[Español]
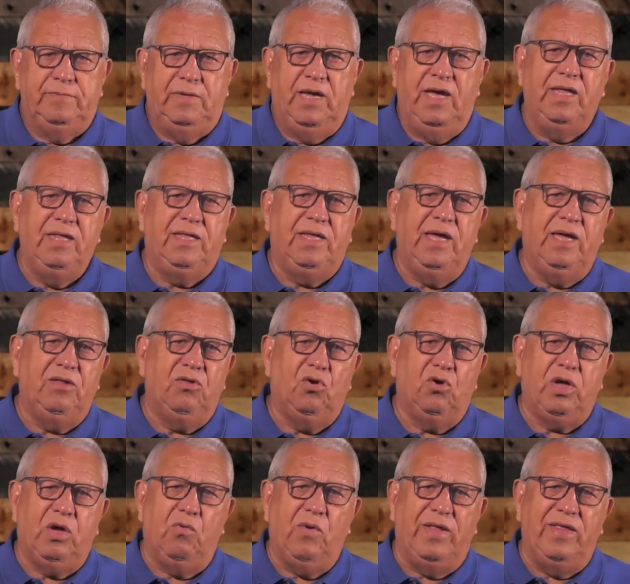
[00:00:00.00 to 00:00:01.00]

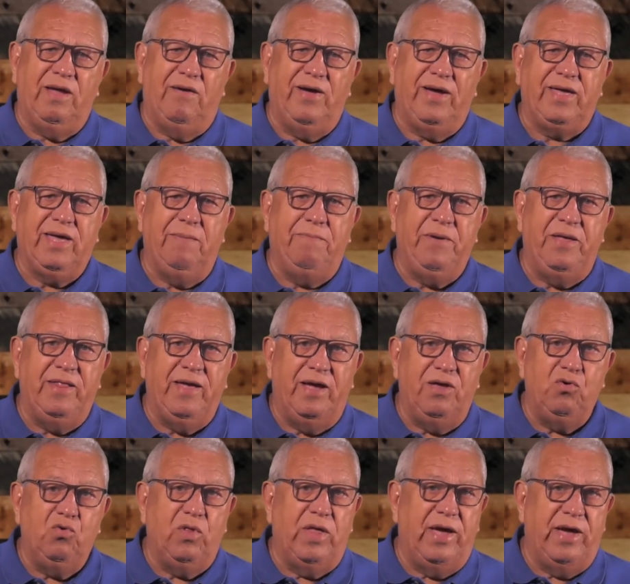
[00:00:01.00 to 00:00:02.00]
Entiendo que Wanda Vázquez pida
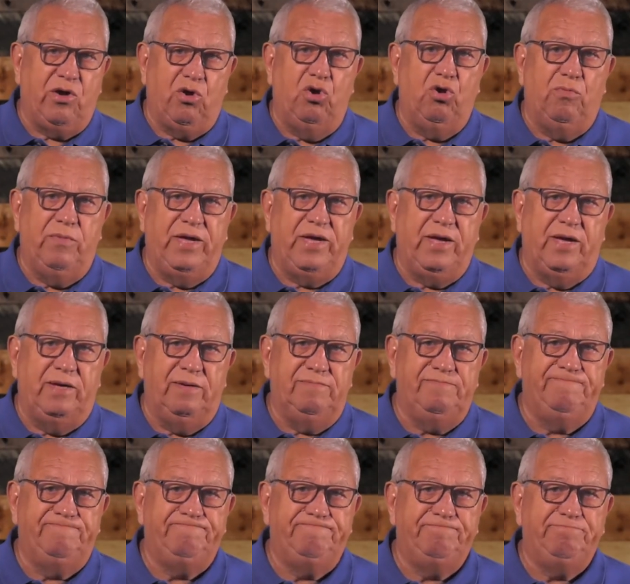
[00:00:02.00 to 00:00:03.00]
ayuda económica,
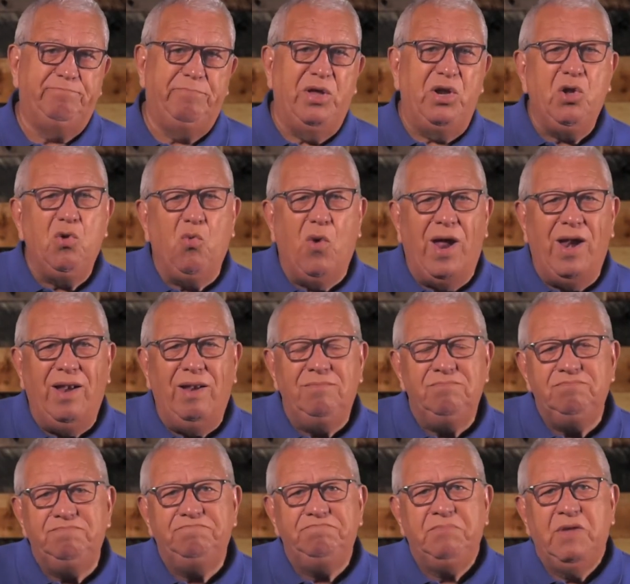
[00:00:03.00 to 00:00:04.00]
pero igual
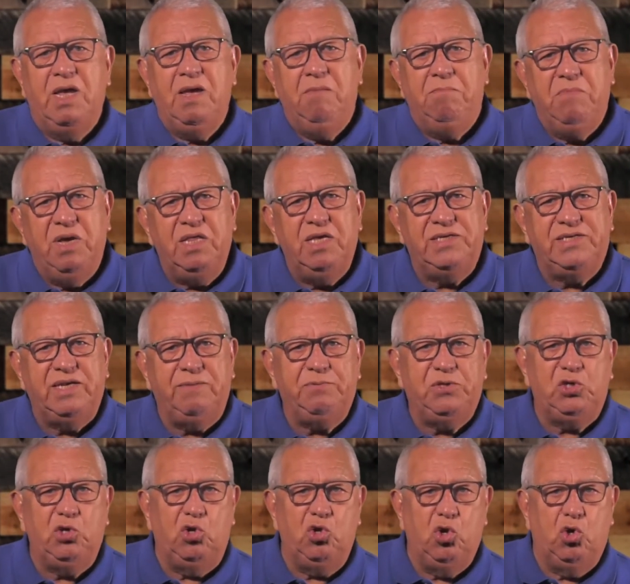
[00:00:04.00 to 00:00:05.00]
me
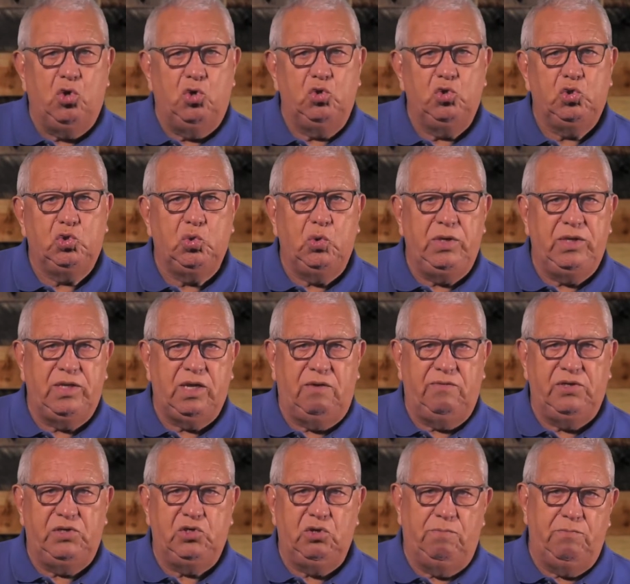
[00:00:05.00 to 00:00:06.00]
decepcionó su
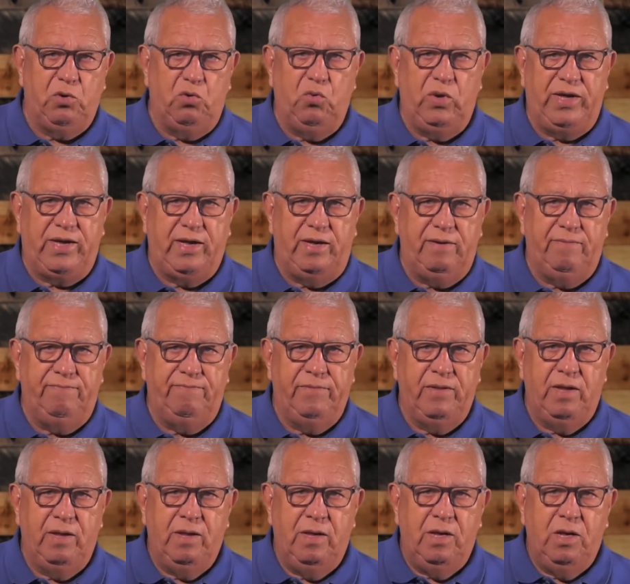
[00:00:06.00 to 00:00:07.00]
intervención pública.
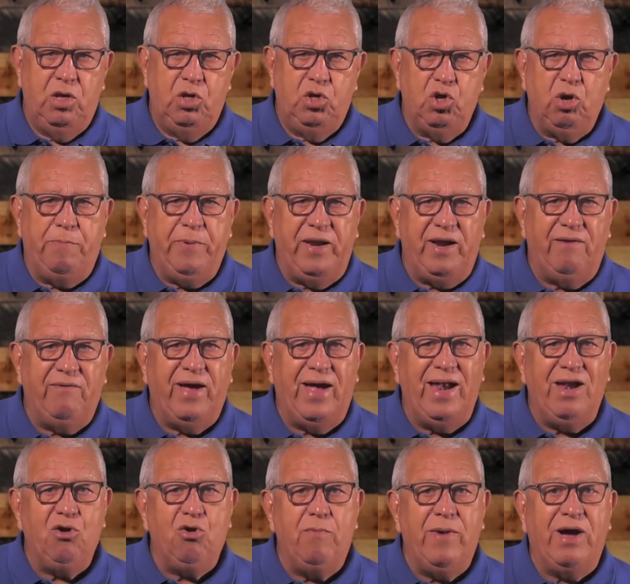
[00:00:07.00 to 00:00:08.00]
Yo esperaba
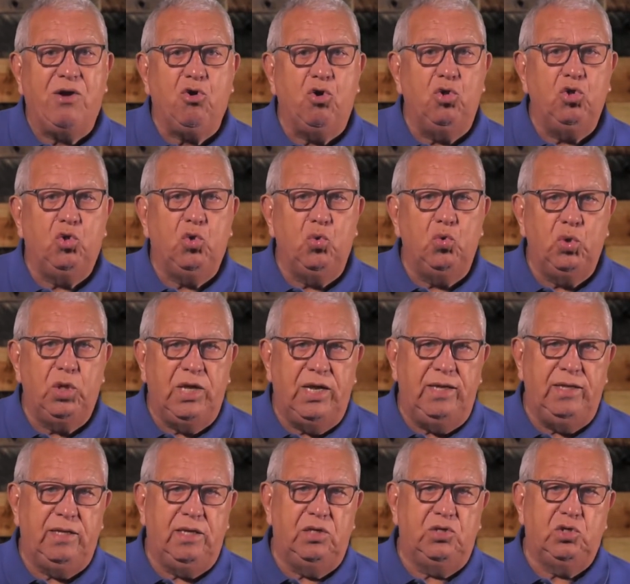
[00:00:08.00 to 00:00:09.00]
algo más
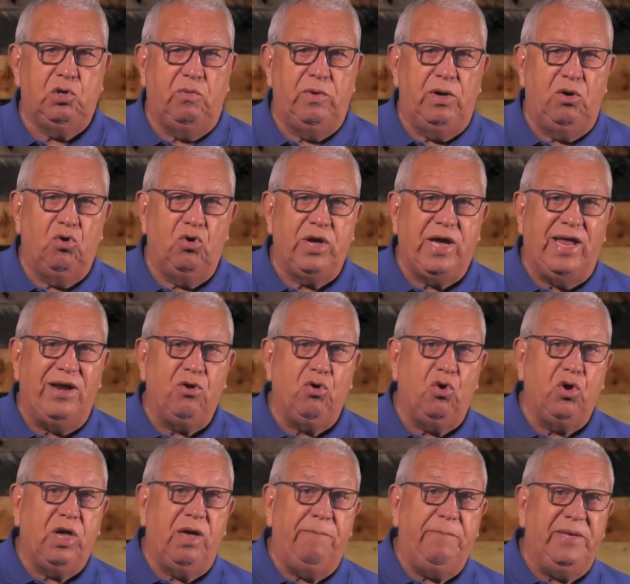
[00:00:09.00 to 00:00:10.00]
contundente sobre los
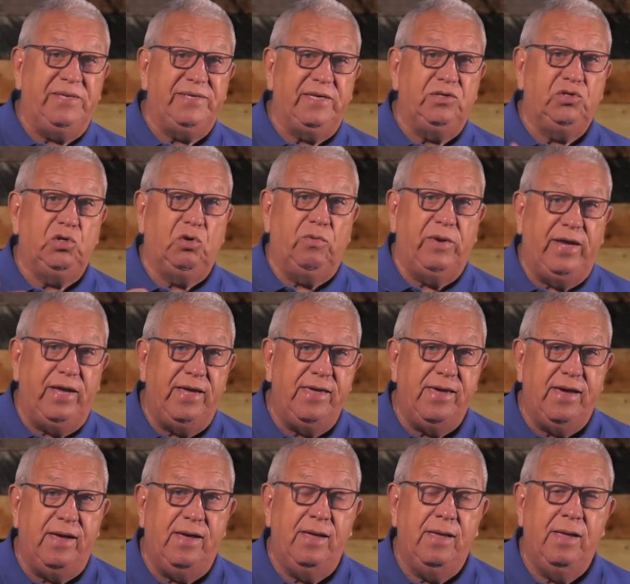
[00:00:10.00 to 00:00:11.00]
cargos que pesan sobre
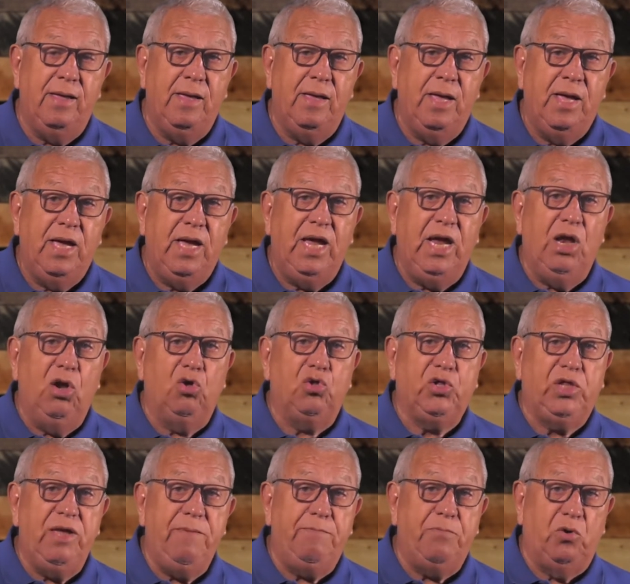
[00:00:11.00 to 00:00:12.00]
ella y
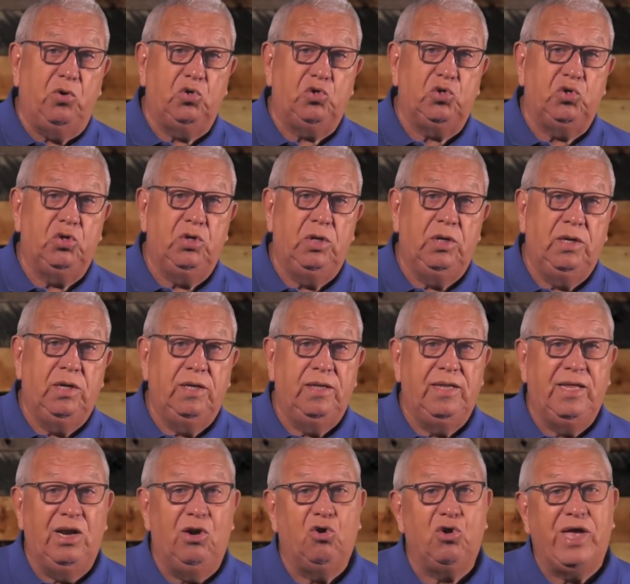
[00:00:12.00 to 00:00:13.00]
los tipos
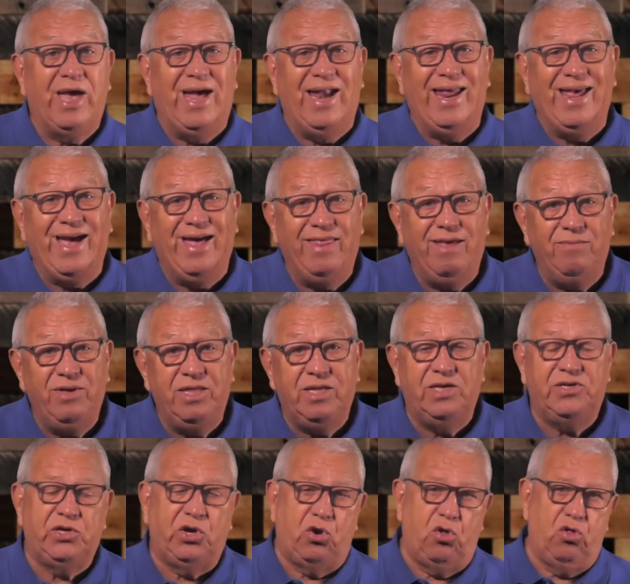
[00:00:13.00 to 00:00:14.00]
de los que
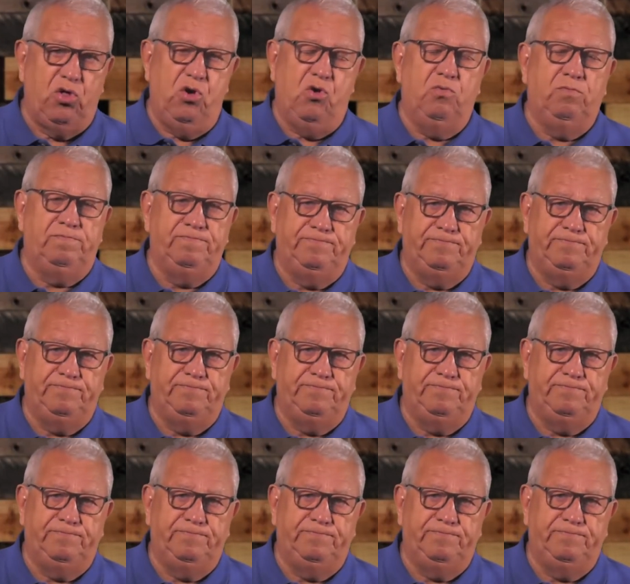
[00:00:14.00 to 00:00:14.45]
alegadamente se rodeó.